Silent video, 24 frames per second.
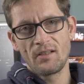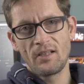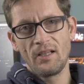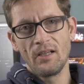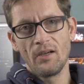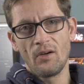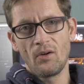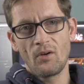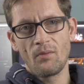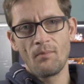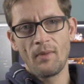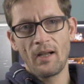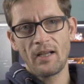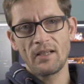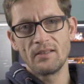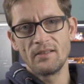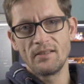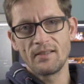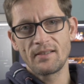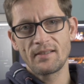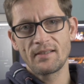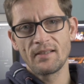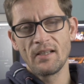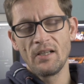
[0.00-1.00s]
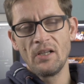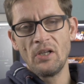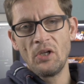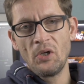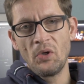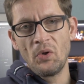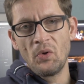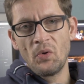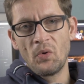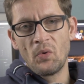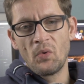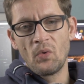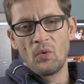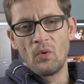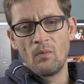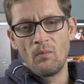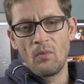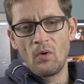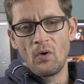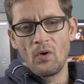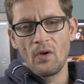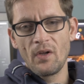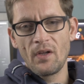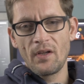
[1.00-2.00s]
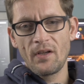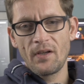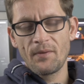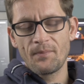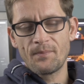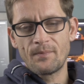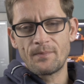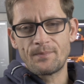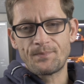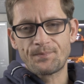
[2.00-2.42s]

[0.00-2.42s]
hier auch mache, ist, um euch